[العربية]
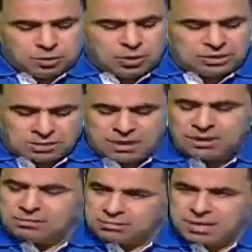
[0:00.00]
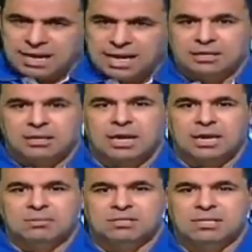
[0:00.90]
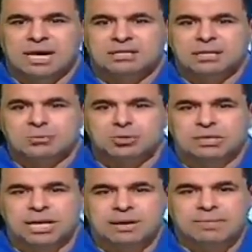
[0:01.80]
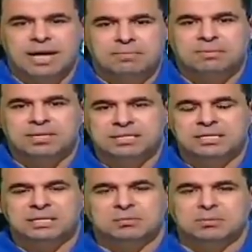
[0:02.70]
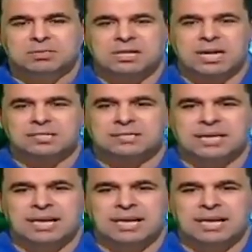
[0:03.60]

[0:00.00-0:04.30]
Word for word: وطبعا كالعاده مصلحه المنتخب اهم بكتير من مصلحه